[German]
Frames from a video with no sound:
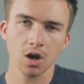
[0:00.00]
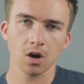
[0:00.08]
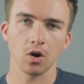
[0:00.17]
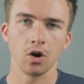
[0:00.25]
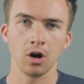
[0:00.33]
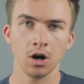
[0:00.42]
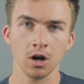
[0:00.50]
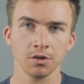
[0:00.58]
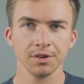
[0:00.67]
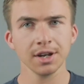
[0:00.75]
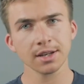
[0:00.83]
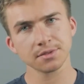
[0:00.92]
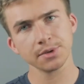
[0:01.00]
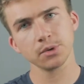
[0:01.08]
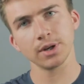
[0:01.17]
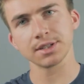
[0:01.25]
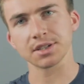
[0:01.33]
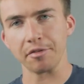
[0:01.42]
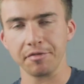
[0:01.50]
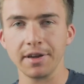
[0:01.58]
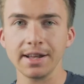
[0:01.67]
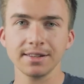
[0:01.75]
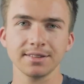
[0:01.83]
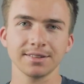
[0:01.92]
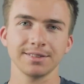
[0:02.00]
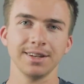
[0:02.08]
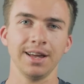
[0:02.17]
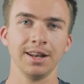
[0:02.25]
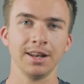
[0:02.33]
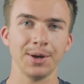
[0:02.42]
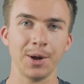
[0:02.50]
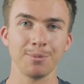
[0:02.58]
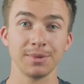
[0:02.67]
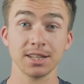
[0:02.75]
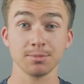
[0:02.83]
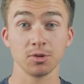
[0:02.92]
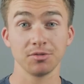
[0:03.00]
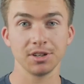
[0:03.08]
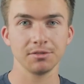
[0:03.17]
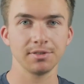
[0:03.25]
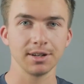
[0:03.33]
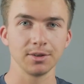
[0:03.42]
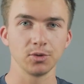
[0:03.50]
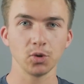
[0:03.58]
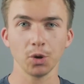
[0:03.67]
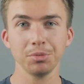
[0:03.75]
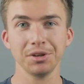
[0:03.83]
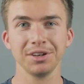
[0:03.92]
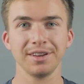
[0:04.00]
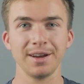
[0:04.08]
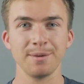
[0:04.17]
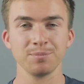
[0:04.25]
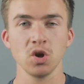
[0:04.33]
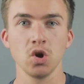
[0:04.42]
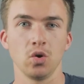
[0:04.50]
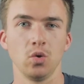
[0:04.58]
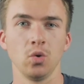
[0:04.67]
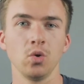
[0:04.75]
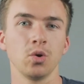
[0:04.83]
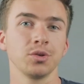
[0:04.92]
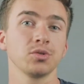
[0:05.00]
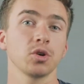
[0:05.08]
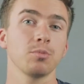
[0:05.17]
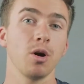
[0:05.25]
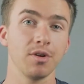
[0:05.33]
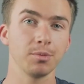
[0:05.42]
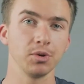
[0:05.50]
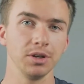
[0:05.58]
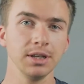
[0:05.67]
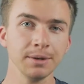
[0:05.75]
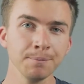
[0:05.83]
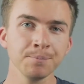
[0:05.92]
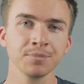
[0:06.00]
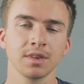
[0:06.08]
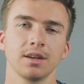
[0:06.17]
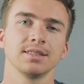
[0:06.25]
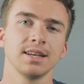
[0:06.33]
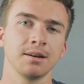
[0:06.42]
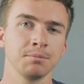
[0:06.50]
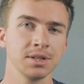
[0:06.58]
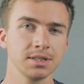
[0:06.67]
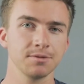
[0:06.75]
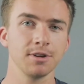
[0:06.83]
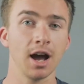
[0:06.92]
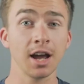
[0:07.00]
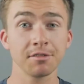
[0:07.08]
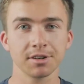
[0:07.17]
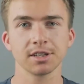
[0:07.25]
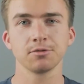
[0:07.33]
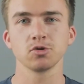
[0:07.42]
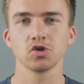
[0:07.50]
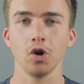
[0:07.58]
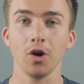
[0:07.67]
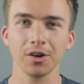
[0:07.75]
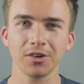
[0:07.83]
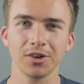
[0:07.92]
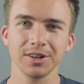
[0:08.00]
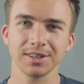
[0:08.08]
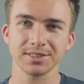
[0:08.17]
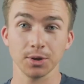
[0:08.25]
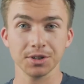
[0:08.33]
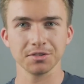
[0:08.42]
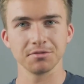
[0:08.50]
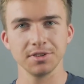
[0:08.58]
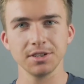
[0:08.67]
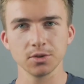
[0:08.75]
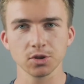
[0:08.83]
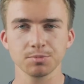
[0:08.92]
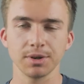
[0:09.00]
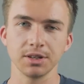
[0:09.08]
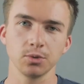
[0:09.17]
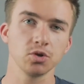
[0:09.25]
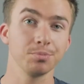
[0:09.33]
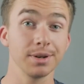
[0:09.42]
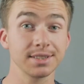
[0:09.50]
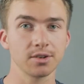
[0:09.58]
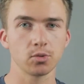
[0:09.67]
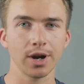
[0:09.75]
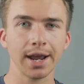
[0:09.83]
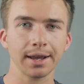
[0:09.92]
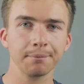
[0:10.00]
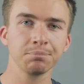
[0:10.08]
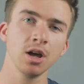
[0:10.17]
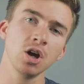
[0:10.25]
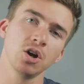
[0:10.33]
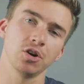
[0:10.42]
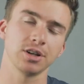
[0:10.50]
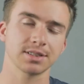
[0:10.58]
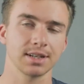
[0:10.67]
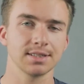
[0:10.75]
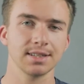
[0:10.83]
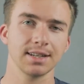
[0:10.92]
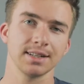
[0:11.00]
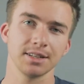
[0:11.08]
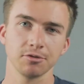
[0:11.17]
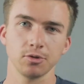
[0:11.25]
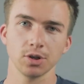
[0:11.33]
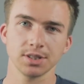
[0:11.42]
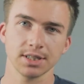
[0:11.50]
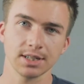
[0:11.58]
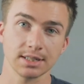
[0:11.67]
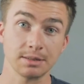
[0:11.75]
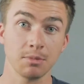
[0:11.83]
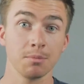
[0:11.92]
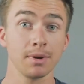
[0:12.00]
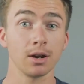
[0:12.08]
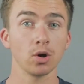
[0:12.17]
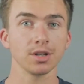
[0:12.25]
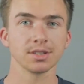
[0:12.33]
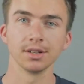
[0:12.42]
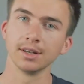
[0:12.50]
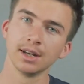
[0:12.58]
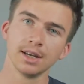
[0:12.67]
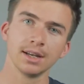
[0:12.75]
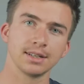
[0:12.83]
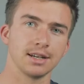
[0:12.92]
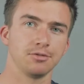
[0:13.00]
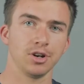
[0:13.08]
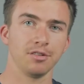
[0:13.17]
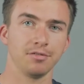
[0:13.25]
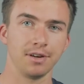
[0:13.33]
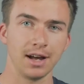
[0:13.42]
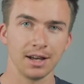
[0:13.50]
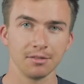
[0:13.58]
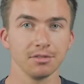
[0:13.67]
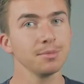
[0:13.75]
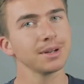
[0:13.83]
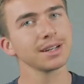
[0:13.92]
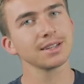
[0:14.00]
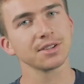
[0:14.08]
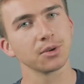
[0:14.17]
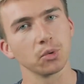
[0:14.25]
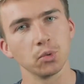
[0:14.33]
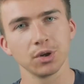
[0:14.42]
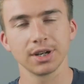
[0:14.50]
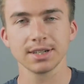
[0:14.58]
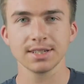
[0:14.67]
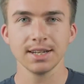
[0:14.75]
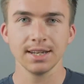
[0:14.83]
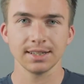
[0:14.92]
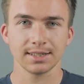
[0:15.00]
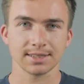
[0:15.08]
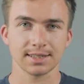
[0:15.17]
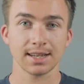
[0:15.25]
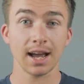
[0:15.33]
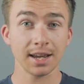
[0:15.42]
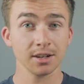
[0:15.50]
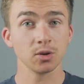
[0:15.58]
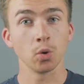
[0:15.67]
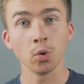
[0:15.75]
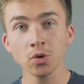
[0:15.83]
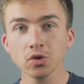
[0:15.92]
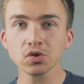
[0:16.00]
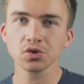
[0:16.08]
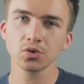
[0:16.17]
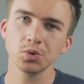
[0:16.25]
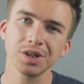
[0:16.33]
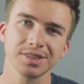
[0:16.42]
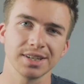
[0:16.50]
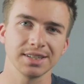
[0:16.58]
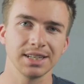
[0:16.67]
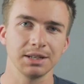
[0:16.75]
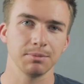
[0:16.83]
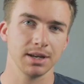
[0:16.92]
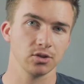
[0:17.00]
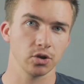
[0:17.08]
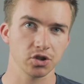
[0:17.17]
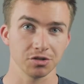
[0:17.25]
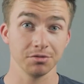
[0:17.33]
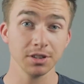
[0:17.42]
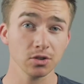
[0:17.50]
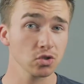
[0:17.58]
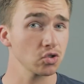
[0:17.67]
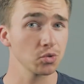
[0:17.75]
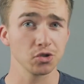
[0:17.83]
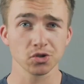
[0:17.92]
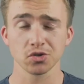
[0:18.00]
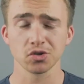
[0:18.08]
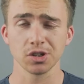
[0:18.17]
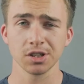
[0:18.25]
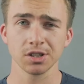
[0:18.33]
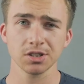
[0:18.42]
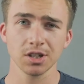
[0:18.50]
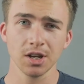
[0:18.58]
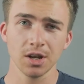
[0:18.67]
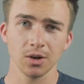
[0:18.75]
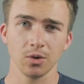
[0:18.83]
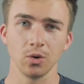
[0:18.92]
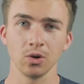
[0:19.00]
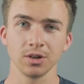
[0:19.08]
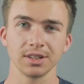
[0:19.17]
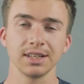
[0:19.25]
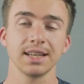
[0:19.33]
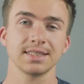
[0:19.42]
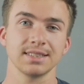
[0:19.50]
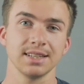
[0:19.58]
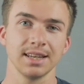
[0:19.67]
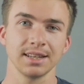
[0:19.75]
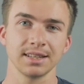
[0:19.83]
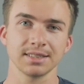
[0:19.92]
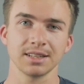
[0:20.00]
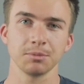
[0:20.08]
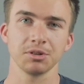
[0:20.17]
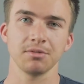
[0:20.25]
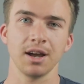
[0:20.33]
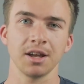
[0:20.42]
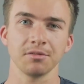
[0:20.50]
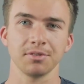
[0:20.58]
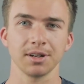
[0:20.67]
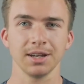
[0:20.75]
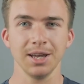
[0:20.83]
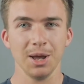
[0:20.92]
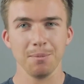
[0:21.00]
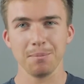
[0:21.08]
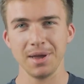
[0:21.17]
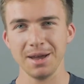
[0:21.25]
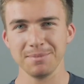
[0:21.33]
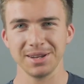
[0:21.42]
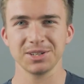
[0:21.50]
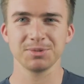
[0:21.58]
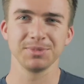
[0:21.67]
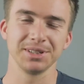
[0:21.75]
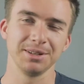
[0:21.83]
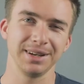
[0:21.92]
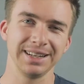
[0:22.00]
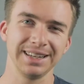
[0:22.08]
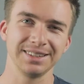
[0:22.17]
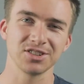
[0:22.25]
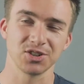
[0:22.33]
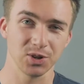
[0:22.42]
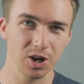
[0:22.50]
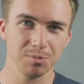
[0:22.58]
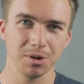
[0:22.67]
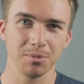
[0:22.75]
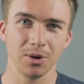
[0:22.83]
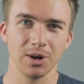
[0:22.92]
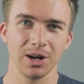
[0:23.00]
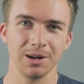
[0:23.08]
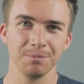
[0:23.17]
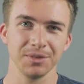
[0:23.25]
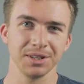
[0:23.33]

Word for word: Und wenn dir das Video jetzt gefällt, dann ähm, lass mir auf jeden Fall ein Däumchen da und drück mal auf Abonnieren damit wir einfach dafür sorgen können, dass solche Videos bei YouTube besser ranken. Und das Ganze hat halt den Vorteil, dass immer mehr Leute davon erfahren, wie man richtig rudert, dass keine ungesunde Rudertechnik mehr in deutschen Fitnessstudios zu sehen ist. Und letzten Endes, damit wir einfach mehr Menschen mit einem athletischen Körperbau haben,